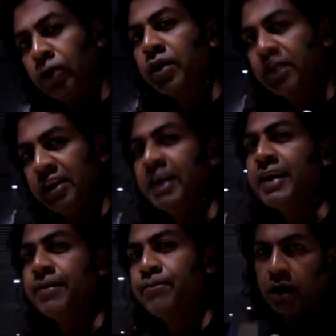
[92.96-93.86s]
हो सकती
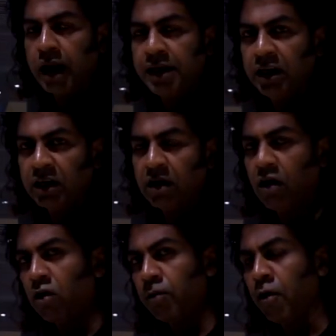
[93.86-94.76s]
है लाइटर
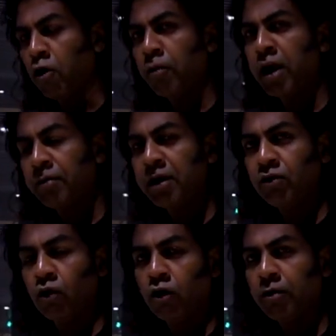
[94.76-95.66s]
और पावर बैंक
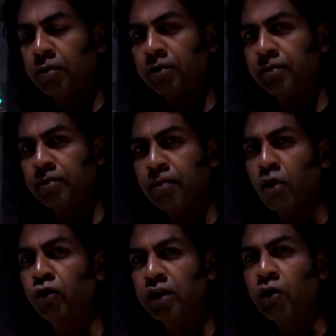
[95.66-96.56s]
में दोनों
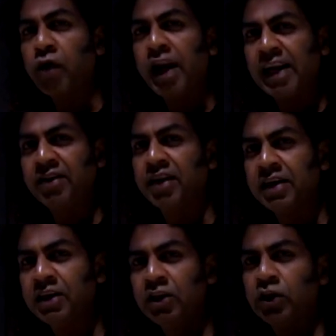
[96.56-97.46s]
बहुत सारे वेराइटीज़ है
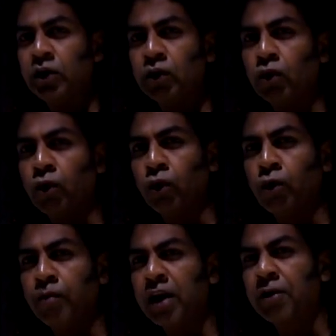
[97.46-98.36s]
तो
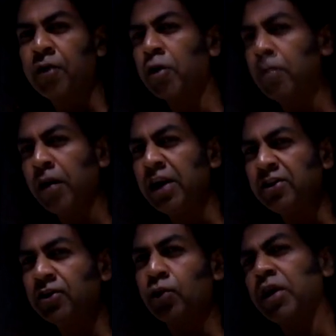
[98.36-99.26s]
मेरा फेवरेट
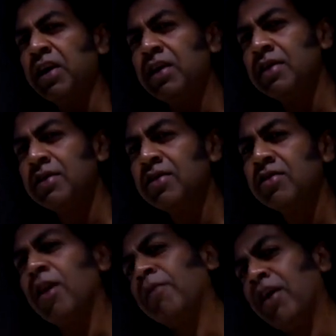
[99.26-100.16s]
प्लेस वही
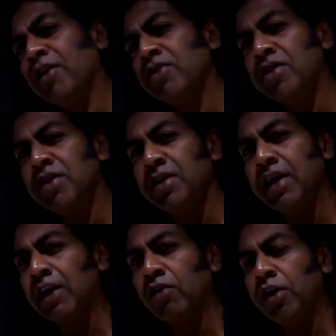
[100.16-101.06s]
अपना संजन
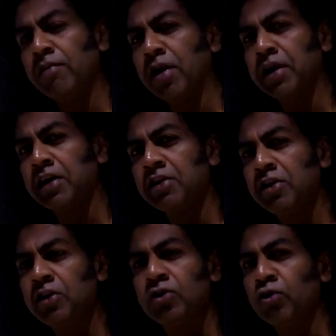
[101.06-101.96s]
इलेक्ट्रॉनिक मार्केट
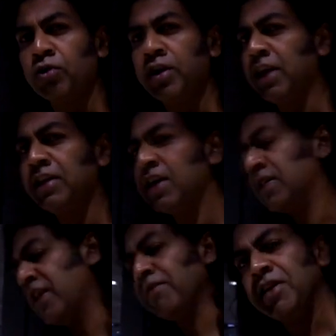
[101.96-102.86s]
तो चलिए
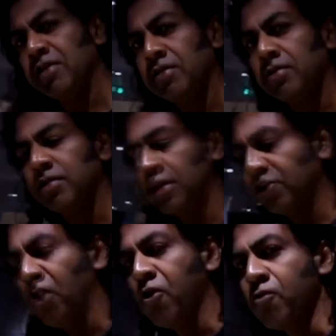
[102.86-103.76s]
देखते हैं अभी
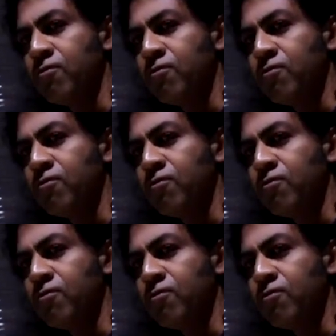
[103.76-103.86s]
लेट्स गो